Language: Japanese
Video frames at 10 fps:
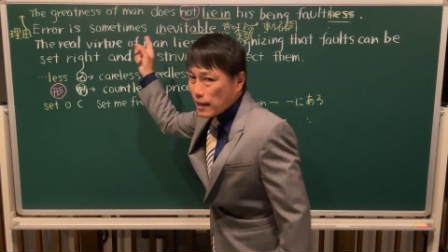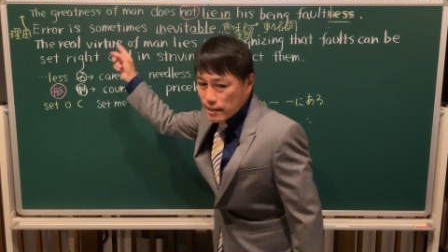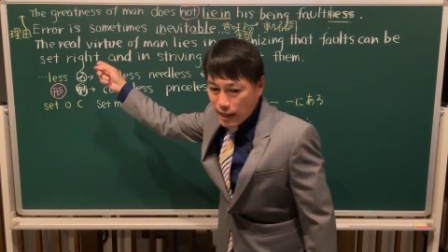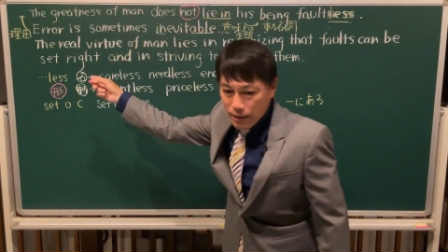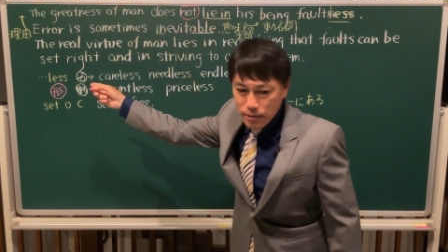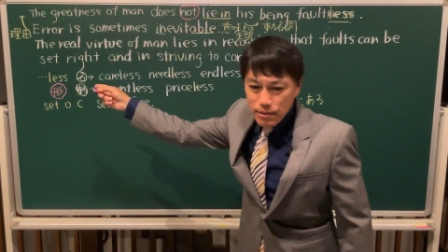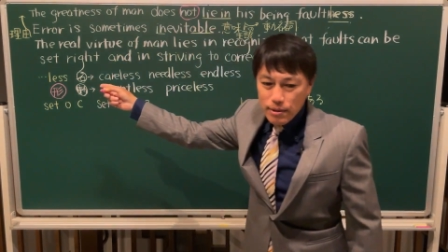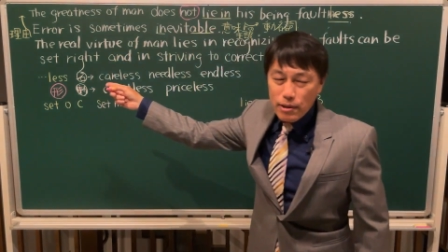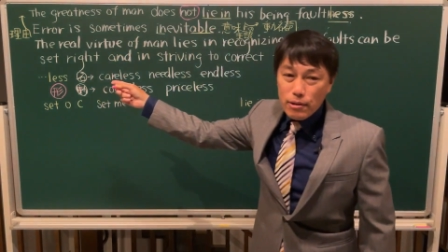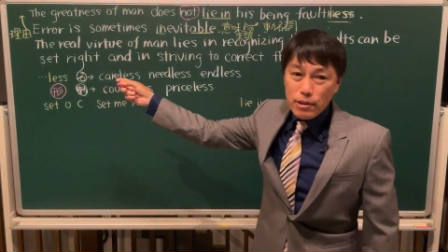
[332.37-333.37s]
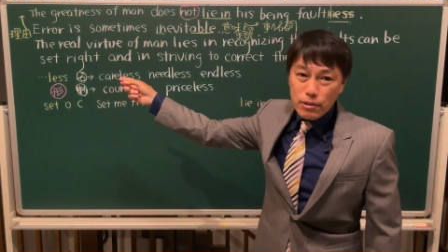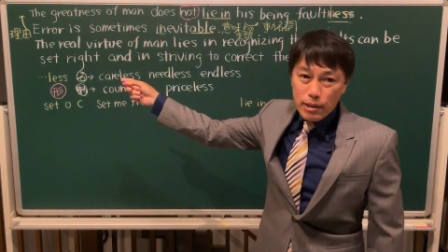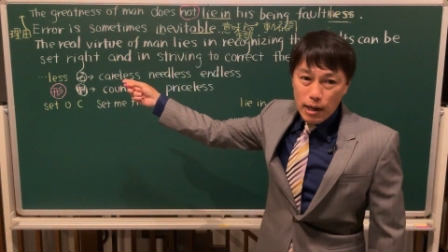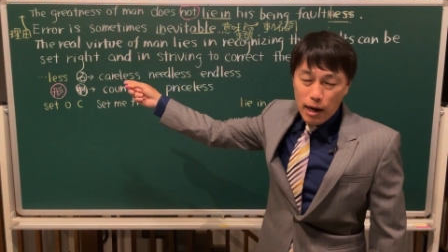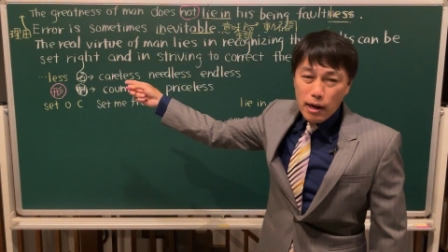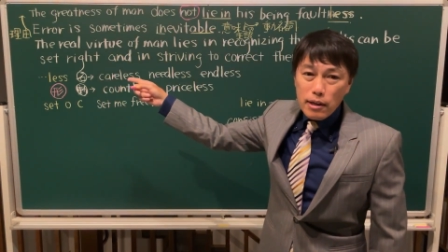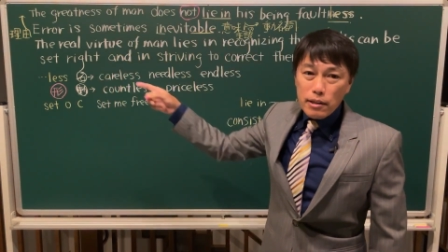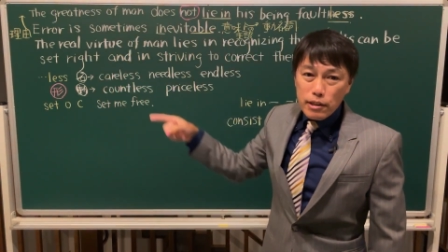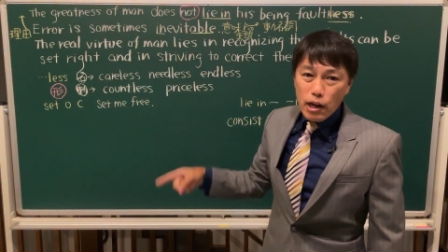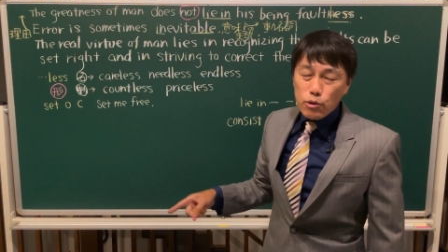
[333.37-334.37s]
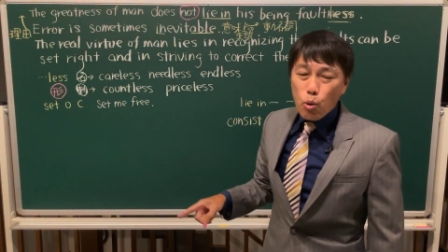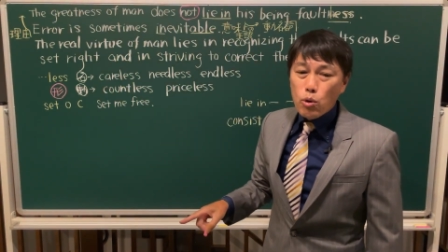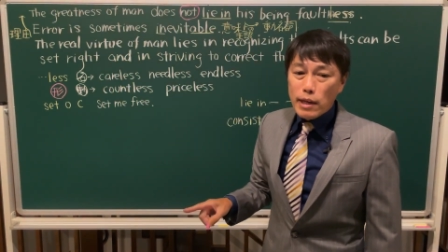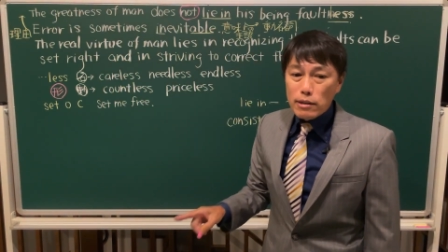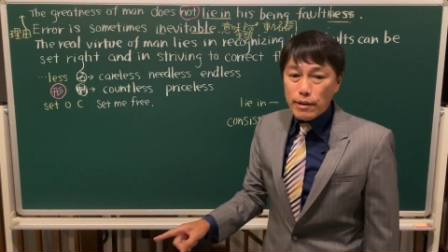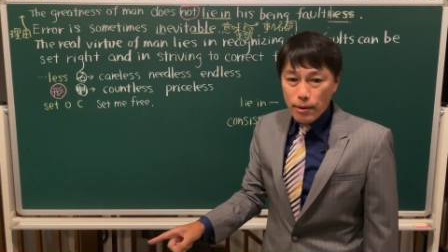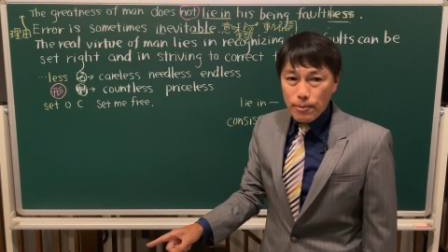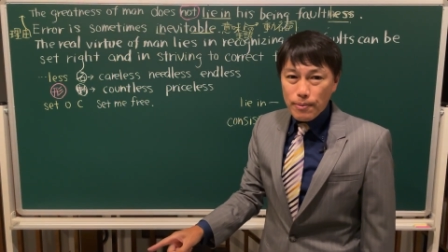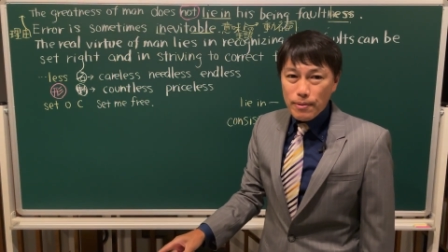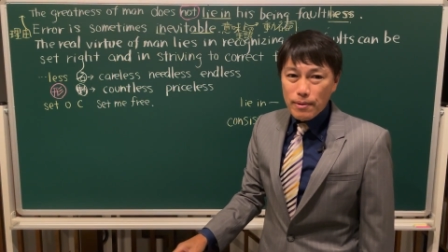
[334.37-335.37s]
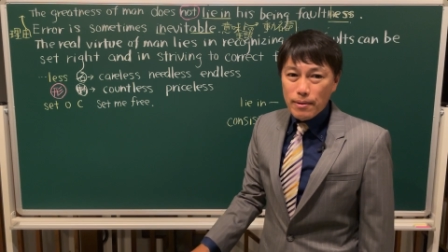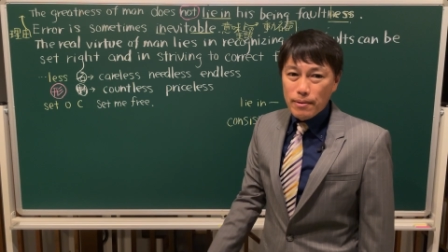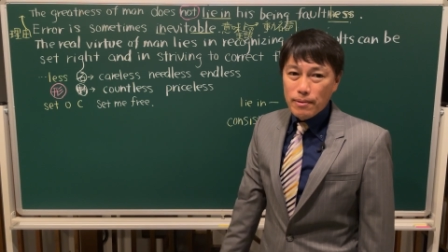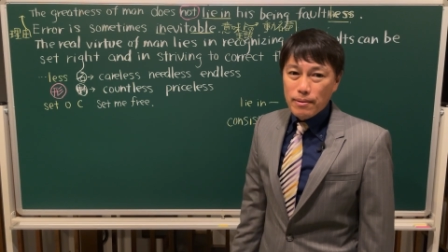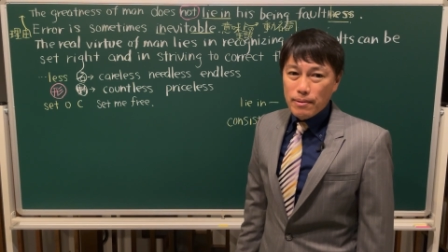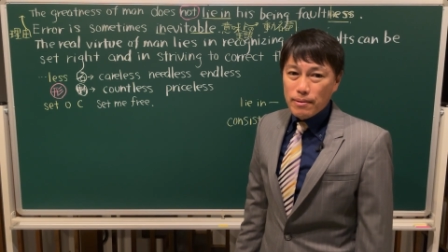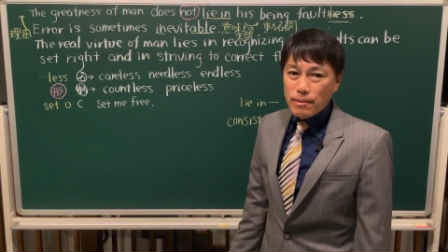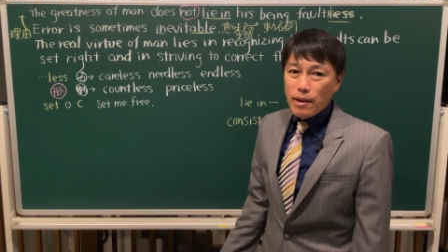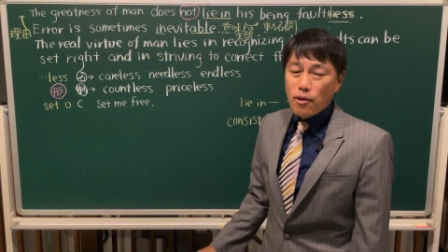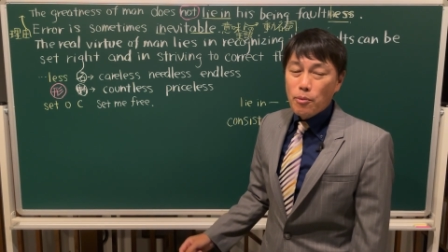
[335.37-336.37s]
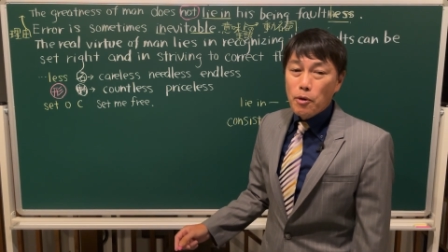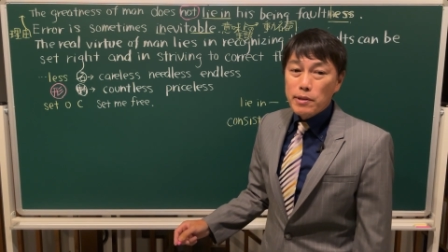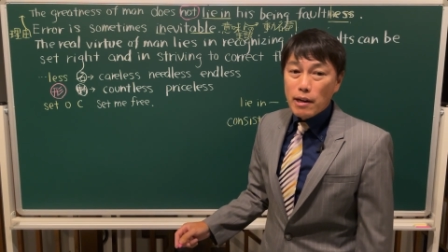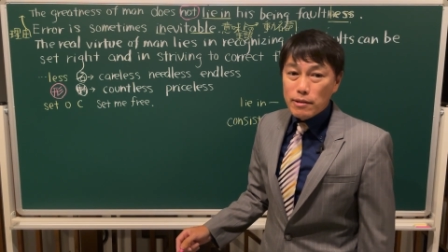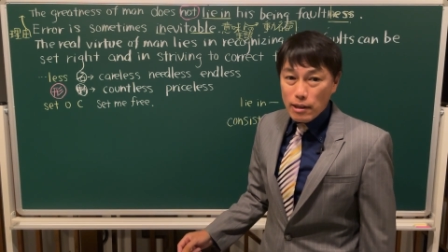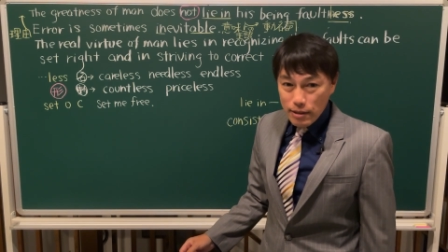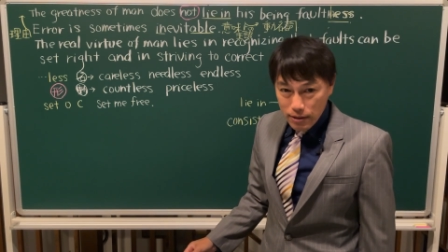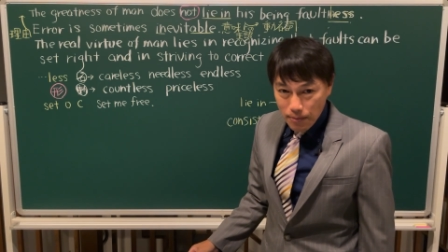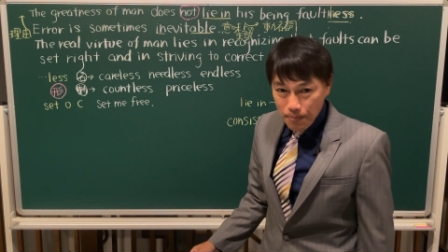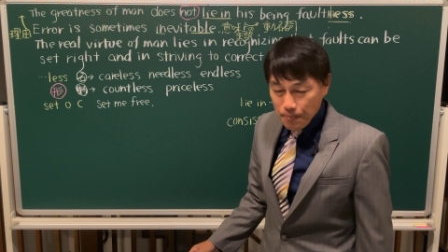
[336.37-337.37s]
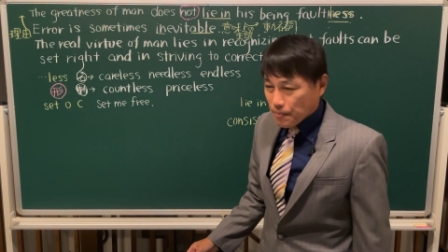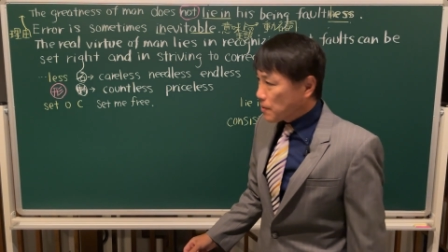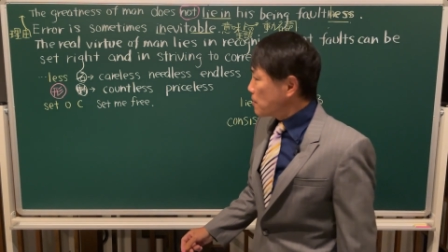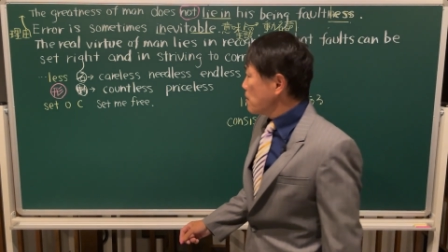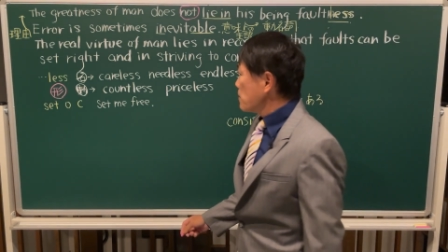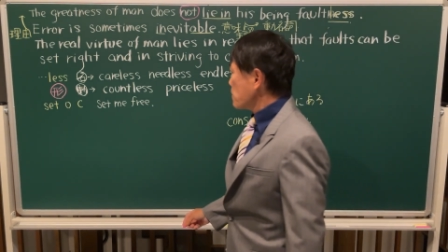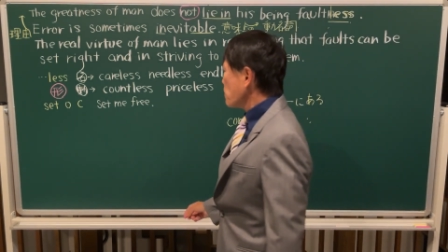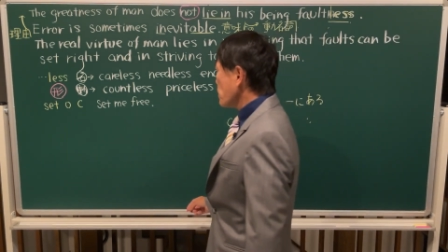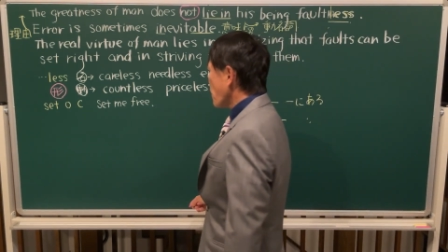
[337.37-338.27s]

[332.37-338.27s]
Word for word: いんだよっていうふうに言ったらじゃあどこにあるんだよって思いたくなるでしょそういう